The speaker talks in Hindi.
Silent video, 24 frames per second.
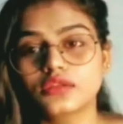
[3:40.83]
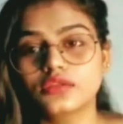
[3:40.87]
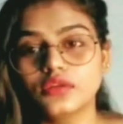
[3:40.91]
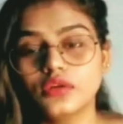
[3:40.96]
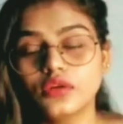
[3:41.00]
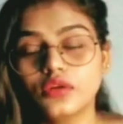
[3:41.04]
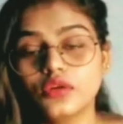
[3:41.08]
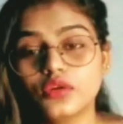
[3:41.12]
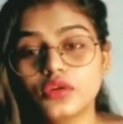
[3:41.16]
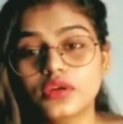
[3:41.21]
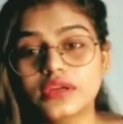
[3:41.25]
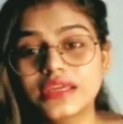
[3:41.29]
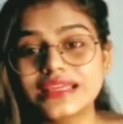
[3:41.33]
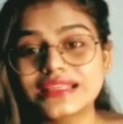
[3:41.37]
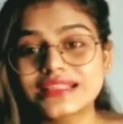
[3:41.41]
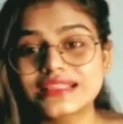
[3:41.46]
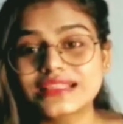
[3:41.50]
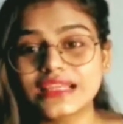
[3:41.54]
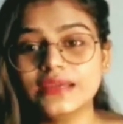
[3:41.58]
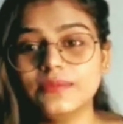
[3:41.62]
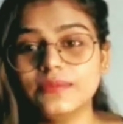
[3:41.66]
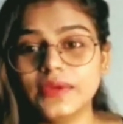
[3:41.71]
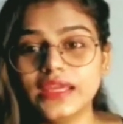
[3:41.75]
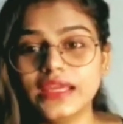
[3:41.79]
तो
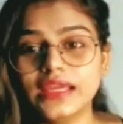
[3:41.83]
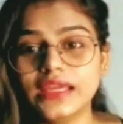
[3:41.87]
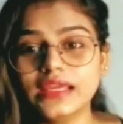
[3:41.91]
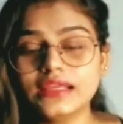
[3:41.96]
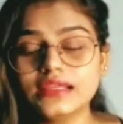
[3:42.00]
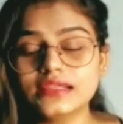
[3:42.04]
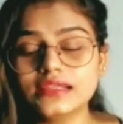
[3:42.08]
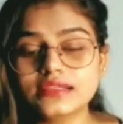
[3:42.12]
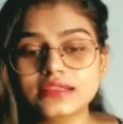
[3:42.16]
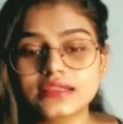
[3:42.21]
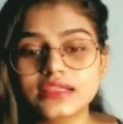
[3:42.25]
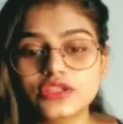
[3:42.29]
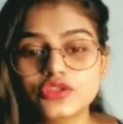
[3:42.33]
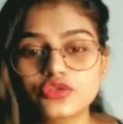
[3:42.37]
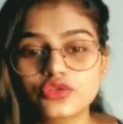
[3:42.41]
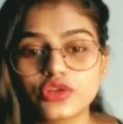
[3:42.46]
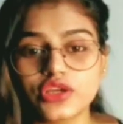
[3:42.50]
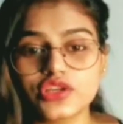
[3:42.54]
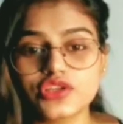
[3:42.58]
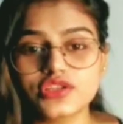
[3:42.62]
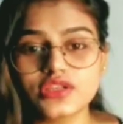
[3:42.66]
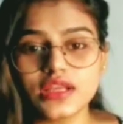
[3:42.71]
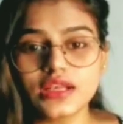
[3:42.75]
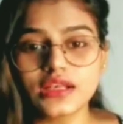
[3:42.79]
किसी भी
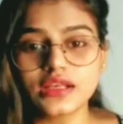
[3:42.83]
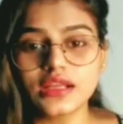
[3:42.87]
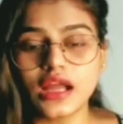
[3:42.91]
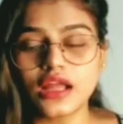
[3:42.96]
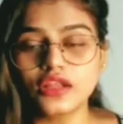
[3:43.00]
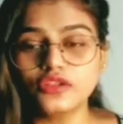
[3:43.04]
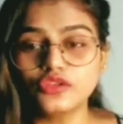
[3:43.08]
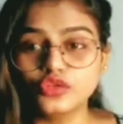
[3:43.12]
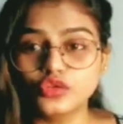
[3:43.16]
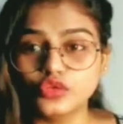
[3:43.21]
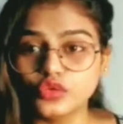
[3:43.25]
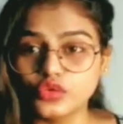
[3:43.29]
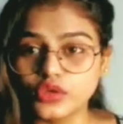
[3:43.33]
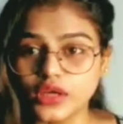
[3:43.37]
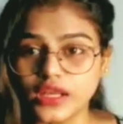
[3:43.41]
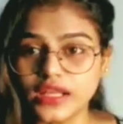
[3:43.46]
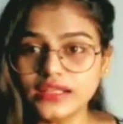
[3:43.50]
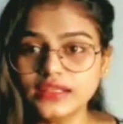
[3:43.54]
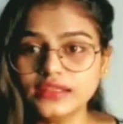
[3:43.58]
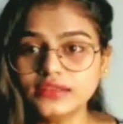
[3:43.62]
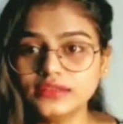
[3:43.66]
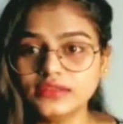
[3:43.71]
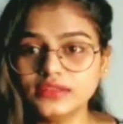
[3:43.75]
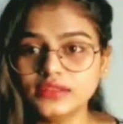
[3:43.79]
सिचुएशन का
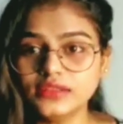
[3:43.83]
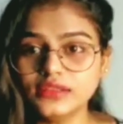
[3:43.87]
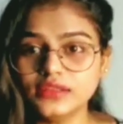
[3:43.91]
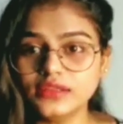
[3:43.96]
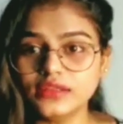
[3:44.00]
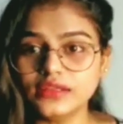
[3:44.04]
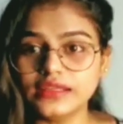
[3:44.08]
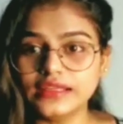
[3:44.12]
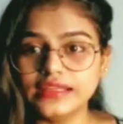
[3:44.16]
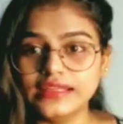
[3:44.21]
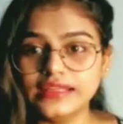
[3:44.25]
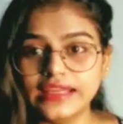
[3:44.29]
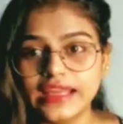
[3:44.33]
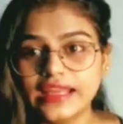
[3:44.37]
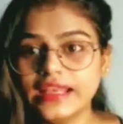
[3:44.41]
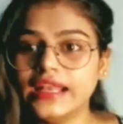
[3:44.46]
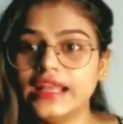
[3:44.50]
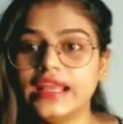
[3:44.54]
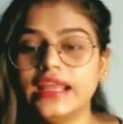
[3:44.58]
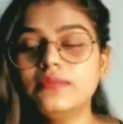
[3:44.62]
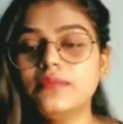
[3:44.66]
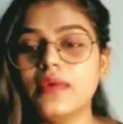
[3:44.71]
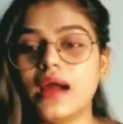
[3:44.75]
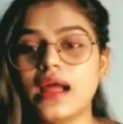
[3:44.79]
तुरंत ये
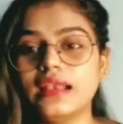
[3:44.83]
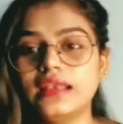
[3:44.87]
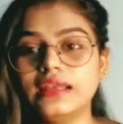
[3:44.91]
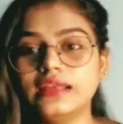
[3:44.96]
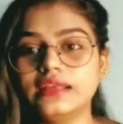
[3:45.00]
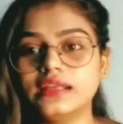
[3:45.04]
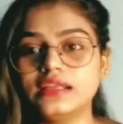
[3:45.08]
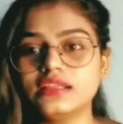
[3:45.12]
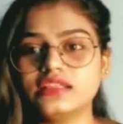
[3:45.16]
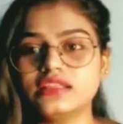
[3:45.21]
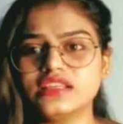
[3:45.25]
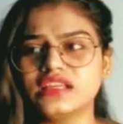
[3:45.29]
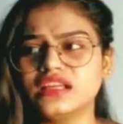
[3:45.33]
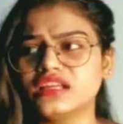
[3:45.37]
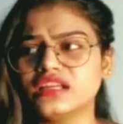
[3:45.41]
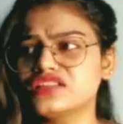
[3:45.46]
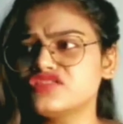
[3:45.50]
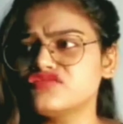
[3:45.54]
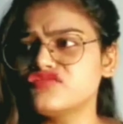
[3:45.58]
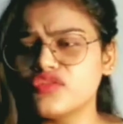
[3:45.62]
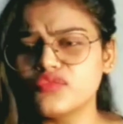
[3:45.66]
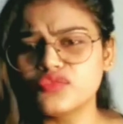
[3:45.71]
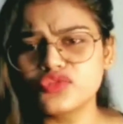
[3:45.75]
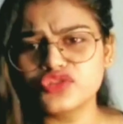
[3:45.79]
नहीं मान लेना चाहिए
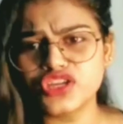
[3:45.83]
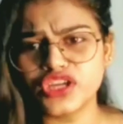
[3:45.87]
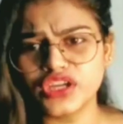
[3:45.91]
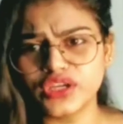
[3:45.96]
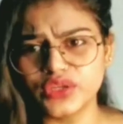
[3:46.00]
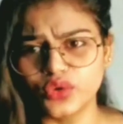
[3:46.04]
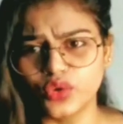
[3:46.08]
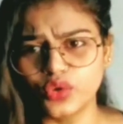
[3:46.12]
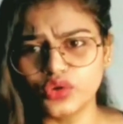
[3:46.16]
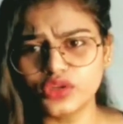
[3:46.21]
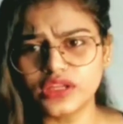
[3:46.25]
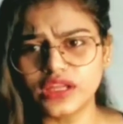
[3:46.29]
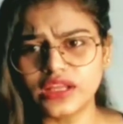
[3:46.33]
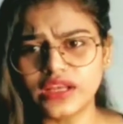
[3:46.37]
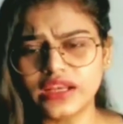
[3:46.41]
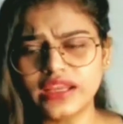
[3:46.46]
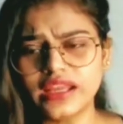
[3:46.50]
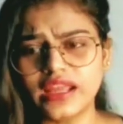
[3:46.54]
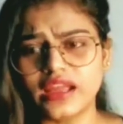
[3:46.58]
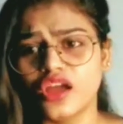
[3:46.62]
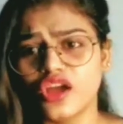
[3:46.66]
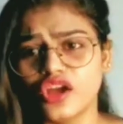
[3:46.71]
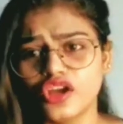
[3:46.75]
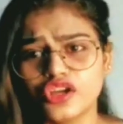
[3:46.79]
अच्छा वो मुझे इग्नोर कर
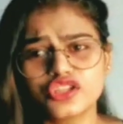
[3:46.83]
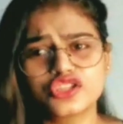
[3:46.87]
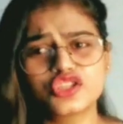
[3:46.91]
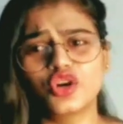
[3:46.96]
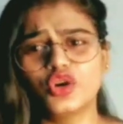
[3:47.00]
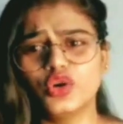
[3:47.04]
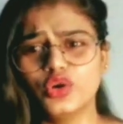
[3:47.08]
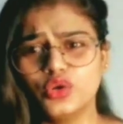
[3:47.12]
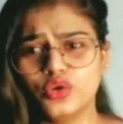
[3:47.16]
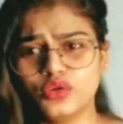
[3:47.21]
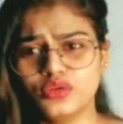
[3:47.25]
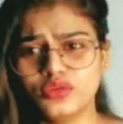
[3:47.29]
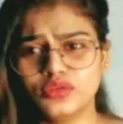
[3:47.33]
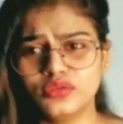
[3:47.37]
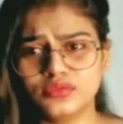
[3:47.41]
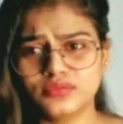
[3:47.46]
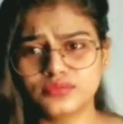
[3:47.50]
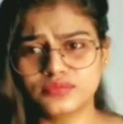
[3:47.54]
रही है छोड़ो